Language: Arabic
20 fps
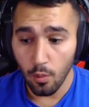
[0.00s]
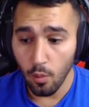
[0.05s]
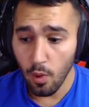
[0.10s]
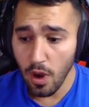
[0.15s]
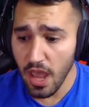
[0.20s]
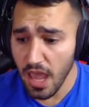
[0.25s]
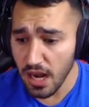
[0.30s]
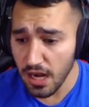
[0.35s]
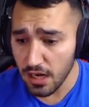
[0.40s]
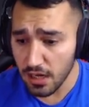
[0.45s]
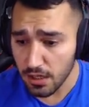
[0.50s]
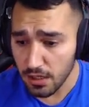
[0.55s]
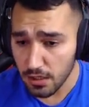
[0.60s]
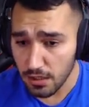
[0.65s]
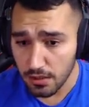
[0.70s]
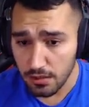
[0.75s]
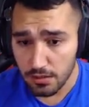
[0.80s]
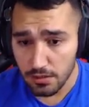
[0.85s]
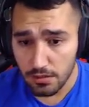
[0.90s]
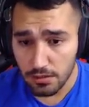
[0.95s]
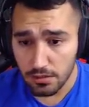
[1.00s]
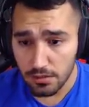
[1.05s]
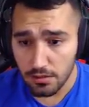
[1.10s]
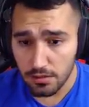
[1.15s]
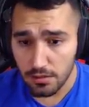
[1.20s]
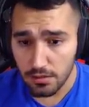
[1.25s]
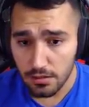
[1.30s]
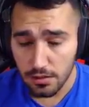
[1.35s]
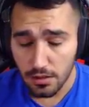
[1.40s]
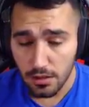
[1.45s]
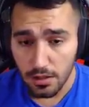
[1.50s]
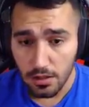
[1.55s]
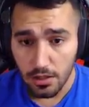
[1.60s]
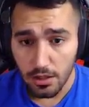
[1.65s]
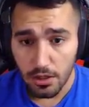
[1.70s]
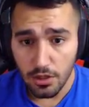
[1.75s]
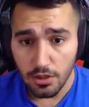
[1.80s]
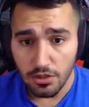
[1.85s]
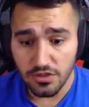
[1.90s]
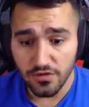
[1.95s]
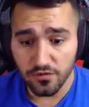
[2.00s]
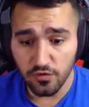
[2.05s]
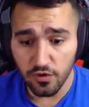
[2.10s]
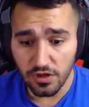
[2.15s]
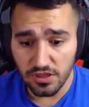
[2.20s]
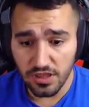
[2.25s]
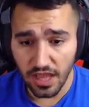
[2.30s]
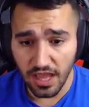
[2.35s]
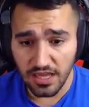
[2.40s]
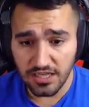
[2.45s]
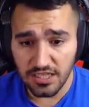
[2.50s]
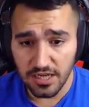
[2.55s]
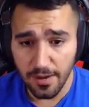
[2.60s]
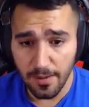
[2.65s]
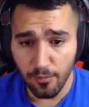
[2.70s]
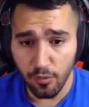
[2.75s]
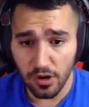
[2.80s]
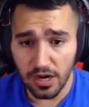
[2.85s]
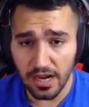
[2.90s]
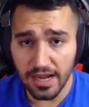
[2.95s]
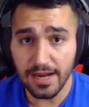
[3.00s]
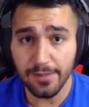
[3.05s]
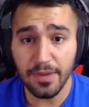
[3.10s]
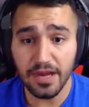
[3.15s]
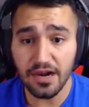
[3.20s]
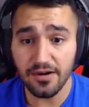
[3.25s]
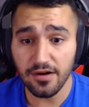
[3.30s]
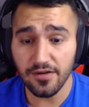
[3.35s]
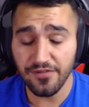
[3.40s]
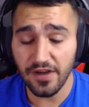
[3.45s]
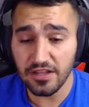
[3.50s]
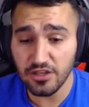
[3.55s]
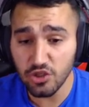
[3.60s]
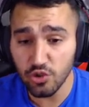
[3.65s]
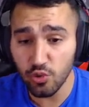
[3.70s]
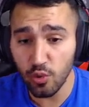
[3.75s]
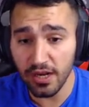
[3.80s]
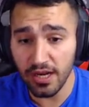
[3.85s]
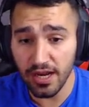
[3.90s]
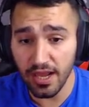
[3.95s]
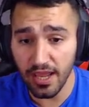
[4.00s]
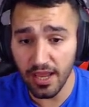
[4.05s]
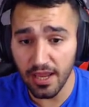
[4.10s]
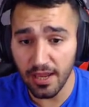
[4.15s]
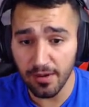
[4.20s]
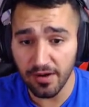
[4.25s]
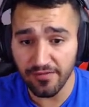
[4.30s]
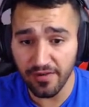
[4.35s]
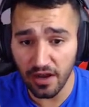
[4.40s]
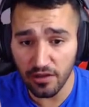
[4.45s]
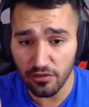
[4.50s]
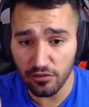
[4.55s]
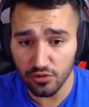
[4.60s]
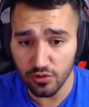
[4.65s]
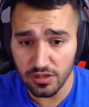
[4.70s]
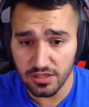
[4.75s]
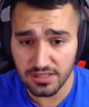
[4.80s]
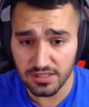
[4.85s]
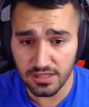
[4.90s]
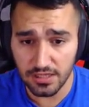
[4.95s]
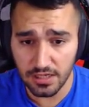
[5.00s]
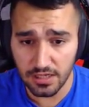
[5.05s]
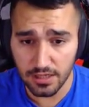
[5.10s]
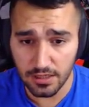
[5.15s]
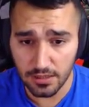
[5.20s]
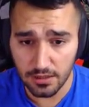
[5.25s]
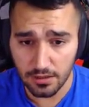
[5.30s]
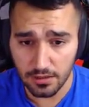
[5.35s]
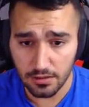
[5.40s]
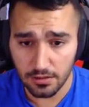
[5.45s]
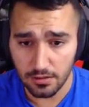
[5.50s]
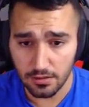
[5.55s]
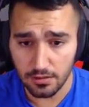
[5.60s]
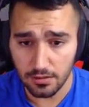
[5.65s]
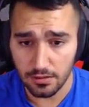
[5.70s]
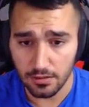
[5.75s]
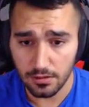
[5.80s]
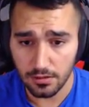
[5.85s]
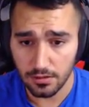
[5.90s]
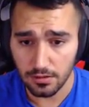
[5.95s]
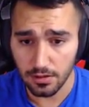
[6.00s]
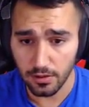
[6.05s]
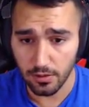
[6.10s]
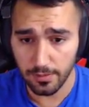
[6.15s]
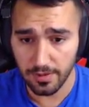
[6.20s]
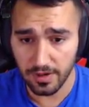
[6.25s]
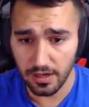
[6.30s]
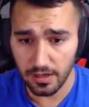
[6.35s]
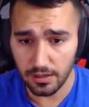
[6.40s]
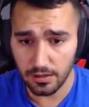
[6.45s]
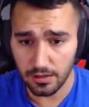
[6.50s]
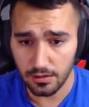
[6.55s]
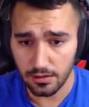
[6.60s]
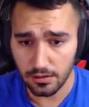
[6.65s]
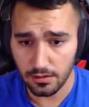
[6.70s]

وين شفتوا لي الدقه شباب والله يعني مره رفعت شوي الايم رفعته شوي صغيره دور بالك